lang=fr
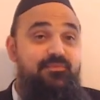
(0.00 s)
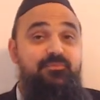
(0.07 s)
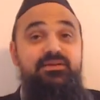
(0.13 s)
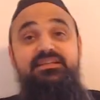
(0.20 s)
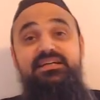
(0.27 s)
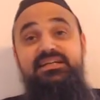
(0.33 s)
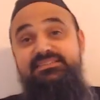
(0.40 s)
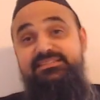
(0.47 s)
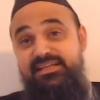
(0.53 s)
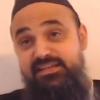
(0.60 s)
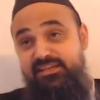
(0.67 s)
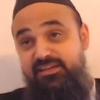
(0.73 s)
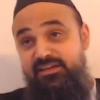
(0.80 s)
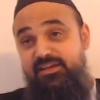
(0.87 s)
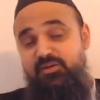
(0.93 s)
Mit
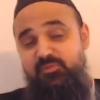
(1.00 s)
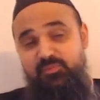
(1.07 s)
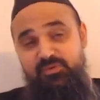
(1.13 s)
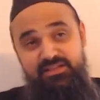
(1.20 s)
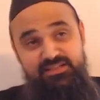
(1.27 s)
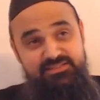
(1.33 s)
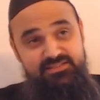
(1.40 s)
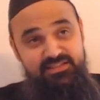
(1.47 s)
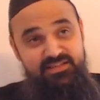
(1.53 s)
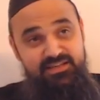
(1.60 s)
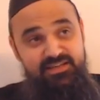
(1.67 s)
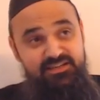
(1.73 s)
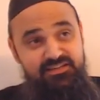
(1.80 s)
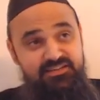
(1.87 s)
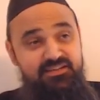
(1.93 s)
sec Il y
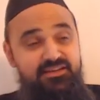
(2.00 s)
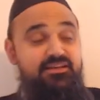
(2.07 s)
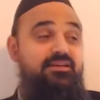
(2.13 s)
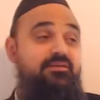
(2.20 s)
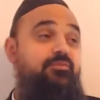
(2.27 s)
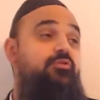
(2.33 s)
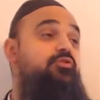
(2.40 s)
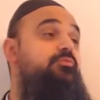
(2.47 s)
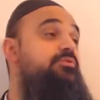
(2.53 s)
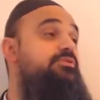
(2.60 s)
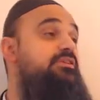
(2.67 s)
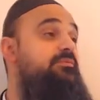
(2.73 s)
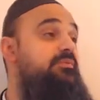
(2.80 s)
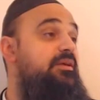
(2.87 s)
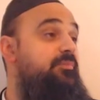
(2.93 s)
a beaucoup de
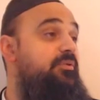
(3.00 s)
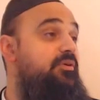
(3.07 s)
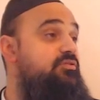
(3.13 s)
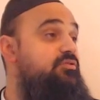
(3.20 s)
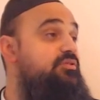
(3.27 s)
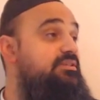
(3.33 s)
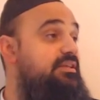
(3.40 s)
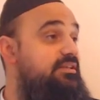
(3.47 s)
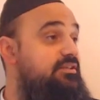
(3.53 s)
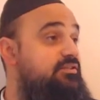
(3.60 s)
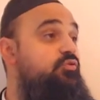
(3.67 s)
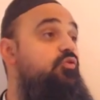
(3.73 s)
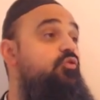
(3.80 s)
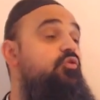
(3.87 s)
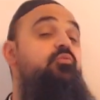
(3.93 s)
poskim qui pensent que ça y
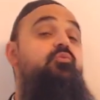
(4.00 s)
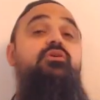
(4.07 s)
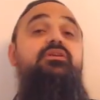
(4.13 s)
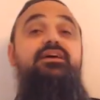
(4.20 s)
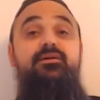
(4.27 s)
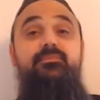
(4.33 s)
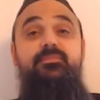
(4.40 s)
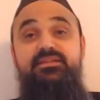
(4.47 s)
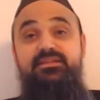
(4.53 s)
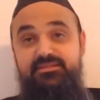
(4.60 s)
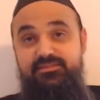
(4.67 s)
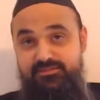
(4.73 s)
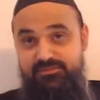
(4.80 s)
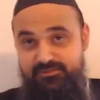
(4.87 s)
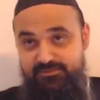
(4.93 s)
au moins des rabbanan.
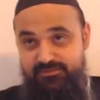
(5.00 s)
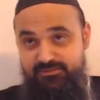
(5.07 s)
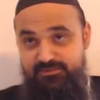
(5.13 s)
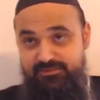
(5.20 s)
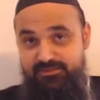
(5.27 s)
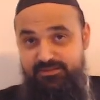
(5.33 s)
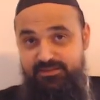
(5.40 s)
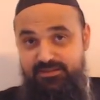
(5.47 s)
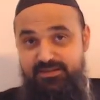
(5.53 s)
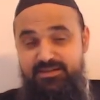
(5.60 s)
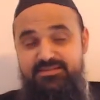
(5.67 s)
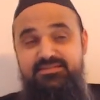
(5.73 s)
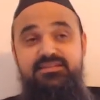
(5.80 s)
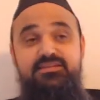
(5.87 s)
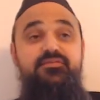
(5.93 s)

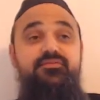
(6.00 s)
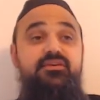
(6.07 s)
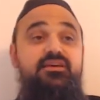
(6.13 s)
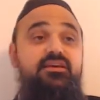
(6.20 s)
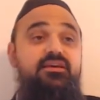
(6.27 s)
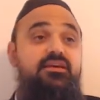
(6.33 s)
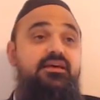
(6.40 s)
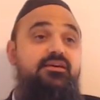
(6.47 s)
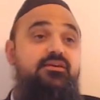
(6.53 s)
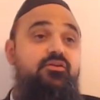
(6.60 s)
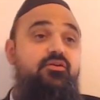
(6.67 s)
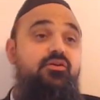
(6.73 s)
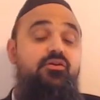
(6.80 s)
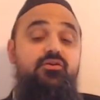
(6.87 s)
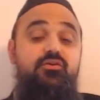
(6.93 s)
Ce qui fait
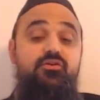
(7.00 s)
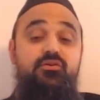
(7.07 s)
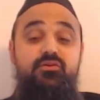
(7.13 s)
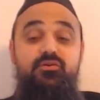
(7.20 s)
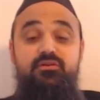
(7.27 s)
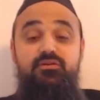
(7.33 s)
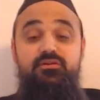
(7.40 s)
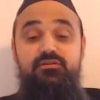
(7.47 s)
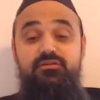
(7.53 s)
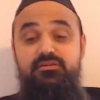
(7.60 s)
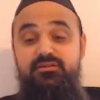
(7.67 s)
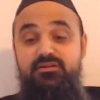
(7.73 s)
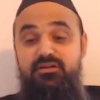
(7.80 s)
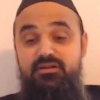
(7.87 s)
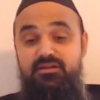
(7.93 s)
que,
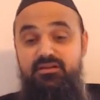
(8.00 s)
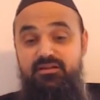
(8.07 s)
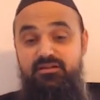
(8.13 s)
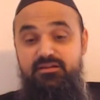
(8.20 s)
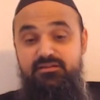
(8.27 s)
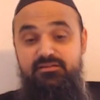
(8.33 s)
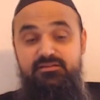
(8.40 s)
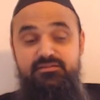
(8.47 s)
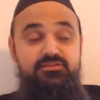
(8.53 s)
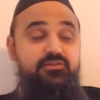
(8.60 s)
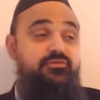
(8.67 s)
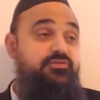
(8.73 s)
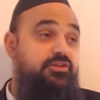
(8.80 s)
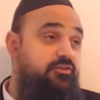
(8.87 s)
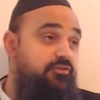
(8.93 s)

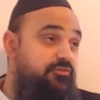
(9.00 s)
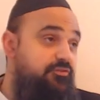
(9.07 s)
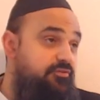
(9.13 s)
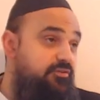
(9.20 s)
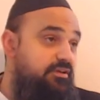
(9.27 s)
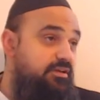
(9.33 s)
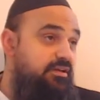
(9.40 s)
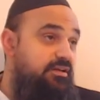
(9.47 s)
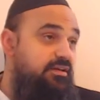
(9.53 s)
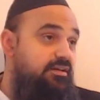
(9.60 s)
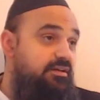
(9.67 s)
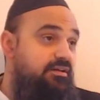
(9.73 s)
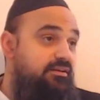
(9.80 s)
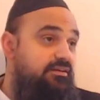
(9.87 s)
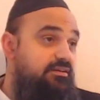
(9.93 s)
sauf sauf,
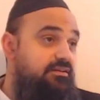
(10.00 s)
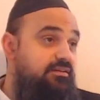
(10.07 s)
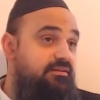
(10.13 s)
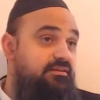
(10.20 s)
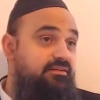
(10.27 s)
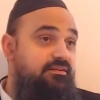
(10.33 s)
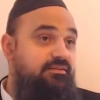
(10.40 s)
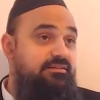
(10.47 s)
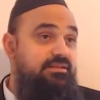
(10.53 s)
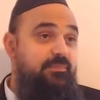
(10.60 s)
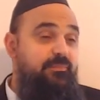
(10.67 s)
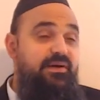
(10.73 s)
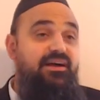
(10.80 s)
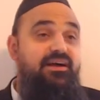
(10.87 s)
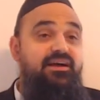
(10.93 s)
il n'y
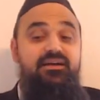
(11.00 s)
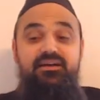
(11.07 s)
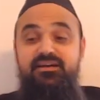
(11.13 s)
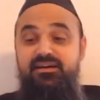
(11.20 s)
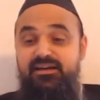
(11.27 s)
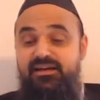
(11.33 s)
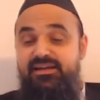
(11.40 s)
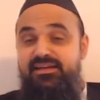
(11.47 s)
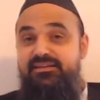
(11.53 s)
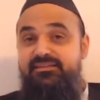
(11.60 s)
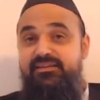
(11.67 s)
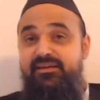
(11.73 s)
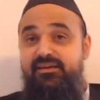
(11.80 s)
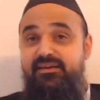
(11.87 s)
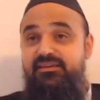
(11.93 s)
a pas un
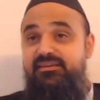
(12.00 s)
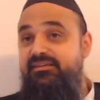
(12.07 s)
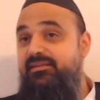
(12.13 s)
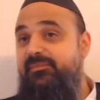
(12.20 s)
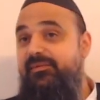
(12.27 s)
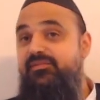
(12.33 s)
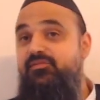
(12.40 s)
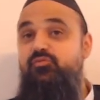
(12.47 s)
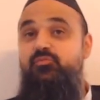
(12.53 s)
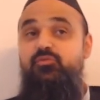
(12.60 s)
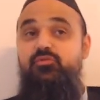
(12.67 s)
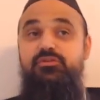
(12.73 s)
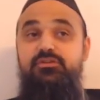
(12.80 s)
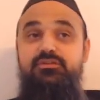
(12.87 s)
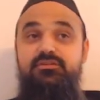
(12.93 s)
éther qui est d'après tout le
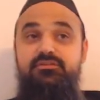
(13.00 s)
monde.